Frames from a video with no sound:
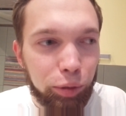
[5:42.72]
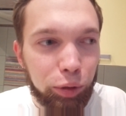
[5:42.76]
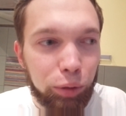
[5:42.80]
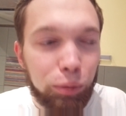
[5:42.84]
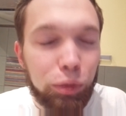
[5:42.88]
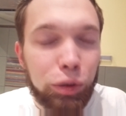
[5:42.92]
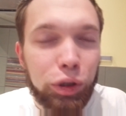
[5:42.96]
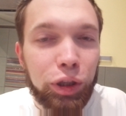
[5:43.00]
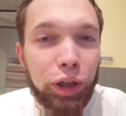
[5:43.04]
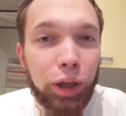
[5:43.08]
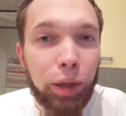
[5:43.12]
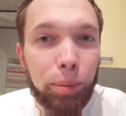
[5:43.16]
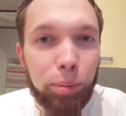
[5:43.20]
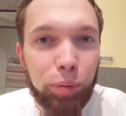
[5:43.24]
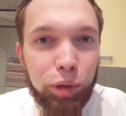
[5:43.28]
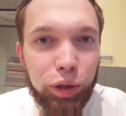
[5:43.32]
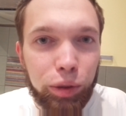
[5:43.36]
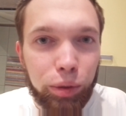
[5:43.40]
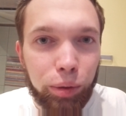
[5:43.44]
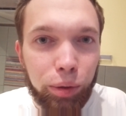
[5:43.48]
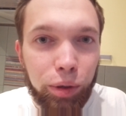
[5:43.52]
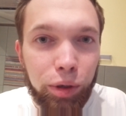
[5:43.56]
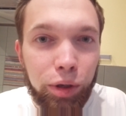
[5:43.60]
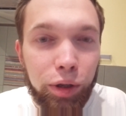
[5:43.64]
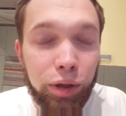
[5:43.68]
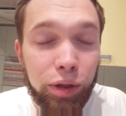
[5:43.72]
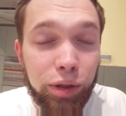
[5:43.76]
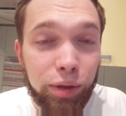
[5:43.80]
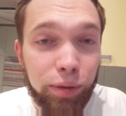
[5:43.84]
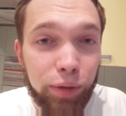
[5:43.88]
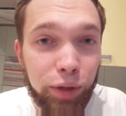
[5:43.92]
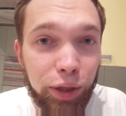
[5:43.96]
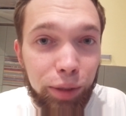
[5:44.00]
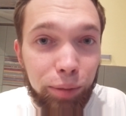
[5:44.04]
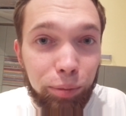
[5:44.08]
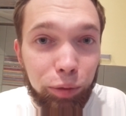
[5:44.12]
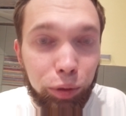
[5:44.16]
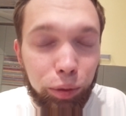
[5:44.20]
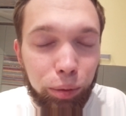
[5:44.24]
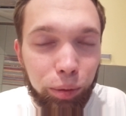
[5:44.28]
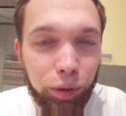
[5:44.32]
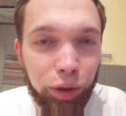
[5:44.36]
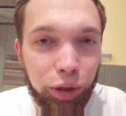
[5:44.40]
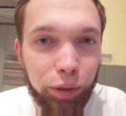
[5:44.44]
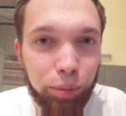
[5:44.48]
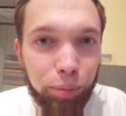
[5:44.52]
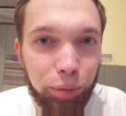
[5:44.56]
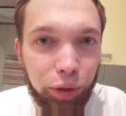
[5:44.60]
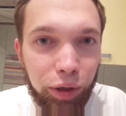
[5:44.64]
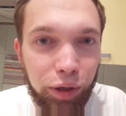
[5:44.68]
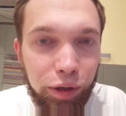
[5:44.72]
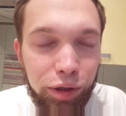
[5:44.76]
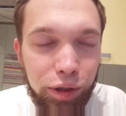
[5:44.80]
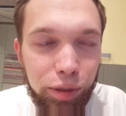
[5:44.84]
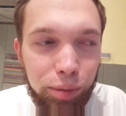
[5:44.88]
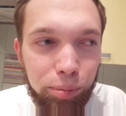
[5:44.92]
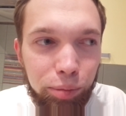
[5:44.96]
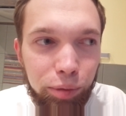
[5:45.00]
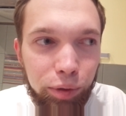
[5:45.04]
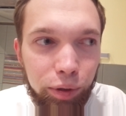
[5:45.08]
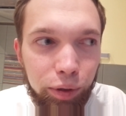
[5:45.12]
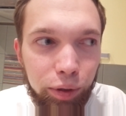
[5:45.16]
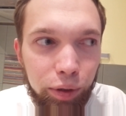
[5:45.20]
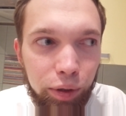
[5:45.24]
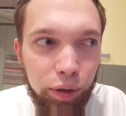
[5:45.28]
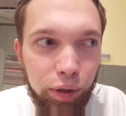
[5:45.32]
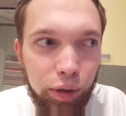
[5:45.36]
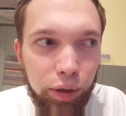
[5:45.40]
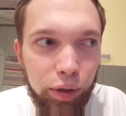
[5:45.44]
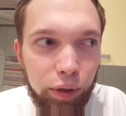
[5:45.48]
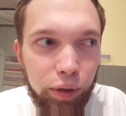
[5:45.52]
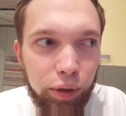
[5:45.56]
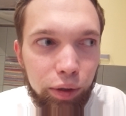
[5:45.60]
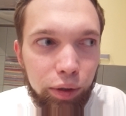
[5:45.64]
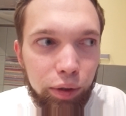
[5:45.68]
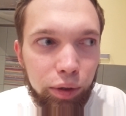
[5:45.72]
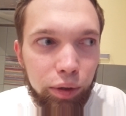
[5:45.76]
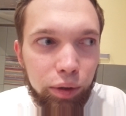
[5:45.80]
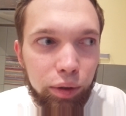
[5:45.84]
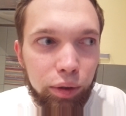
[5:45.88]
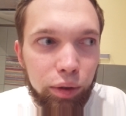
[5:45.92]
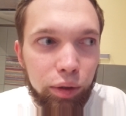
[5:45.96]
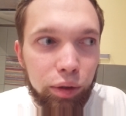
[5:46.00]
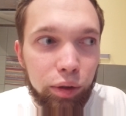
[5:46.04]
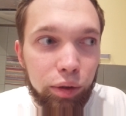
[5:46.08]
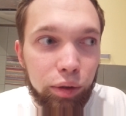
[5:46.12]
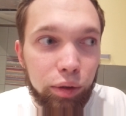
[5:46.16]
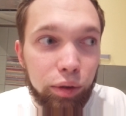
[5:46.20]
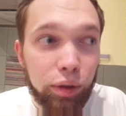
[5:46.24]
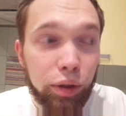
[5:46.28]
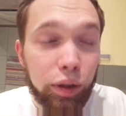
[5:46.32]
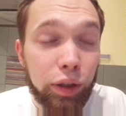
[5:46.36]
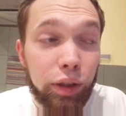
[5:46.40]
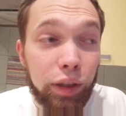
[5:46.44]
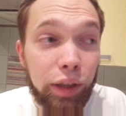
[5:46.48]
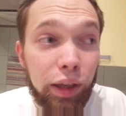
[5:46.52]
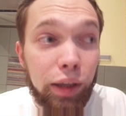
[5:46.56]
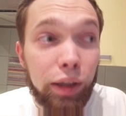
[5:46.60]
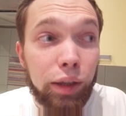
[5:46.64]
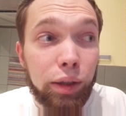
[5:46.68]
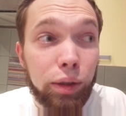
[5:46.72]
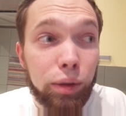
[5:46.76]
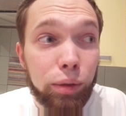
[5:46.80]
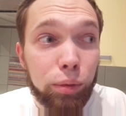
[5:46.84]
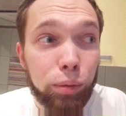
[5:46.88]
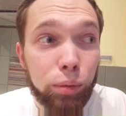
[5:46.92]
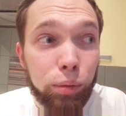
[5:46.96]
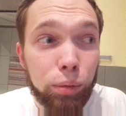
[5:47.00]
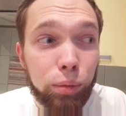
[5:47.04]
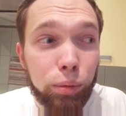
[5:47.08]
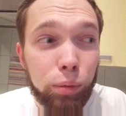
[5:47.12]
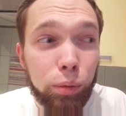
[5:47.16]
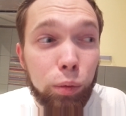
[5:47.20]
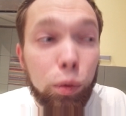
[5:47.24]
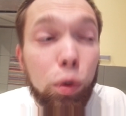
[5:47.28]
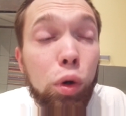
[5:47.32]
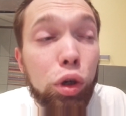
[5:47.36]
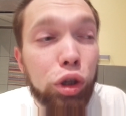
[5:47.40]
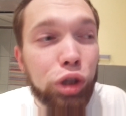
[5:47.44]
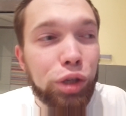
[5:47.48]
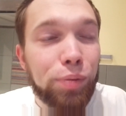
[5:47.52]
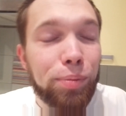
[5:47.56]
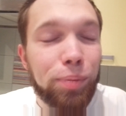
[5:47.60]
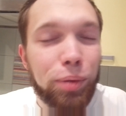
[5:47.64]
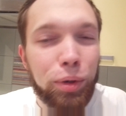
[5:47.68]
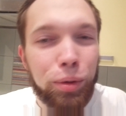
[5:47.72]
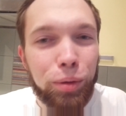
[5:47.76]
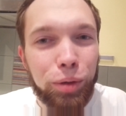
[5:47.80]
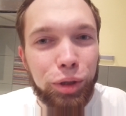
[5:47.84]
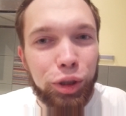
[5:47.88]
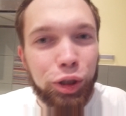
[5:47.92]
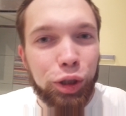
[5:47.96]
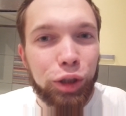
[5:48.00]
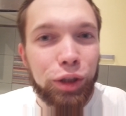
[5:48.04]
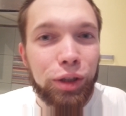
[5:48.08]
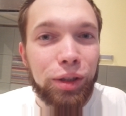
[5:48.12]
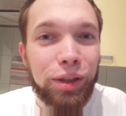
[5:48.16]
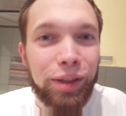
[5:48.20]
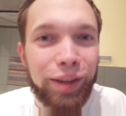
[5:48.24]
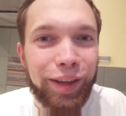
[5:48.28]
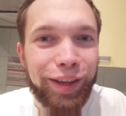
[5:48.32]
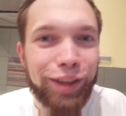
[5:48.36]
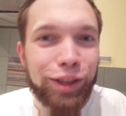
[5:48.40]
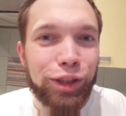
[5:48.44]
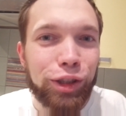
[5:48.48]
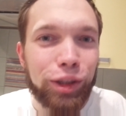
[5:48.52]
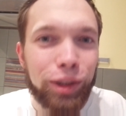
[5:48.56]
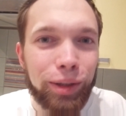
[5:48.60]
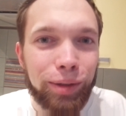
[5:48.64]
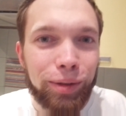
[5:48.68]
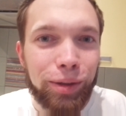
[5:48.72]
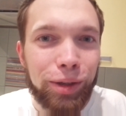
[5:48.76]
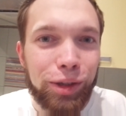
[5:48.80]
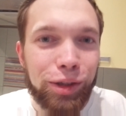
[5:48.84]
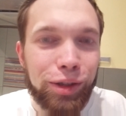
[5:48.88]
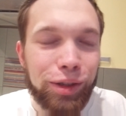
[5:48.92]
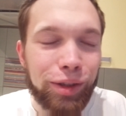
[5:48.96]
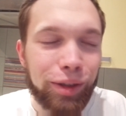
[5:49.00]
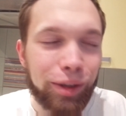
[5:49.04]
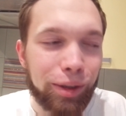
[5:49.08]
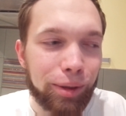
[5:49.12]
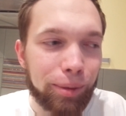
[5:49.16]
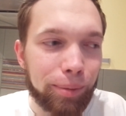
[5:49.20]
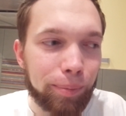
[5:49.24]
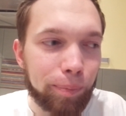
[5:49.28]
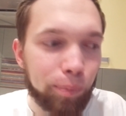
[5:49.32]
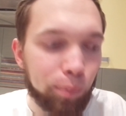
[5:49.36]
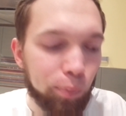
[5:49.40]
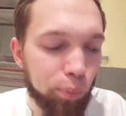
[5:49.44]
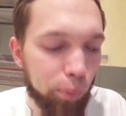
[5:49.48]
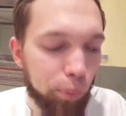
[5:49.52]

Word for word: потому что она построена совсем на других принципах, э, хотя и очень похожих на человеческие.